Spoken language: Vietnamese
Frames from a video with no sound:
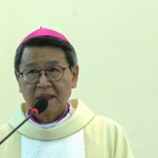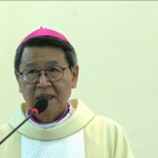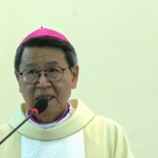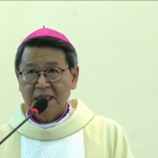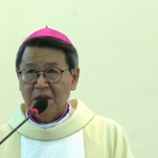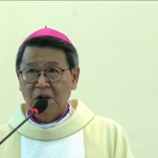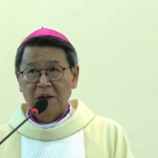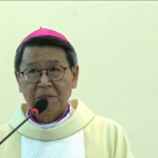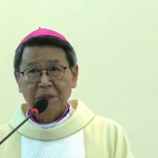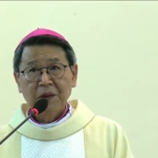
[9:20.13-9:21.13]
thì Đức Giáo
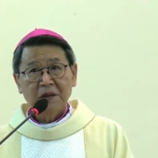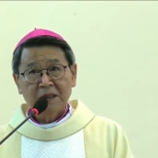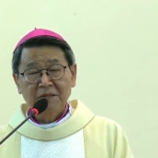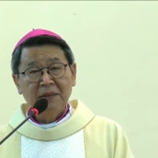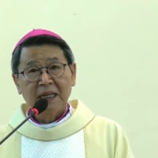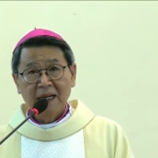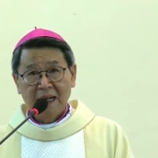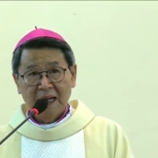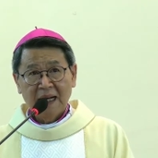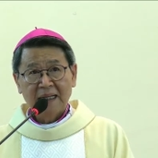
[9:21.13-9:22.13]
Hoàng Pio thứ
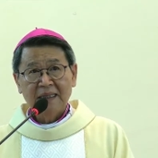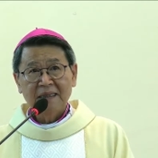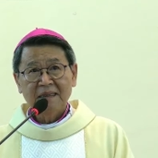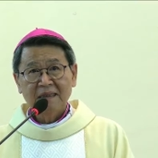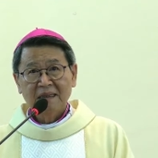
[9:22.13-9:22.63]
12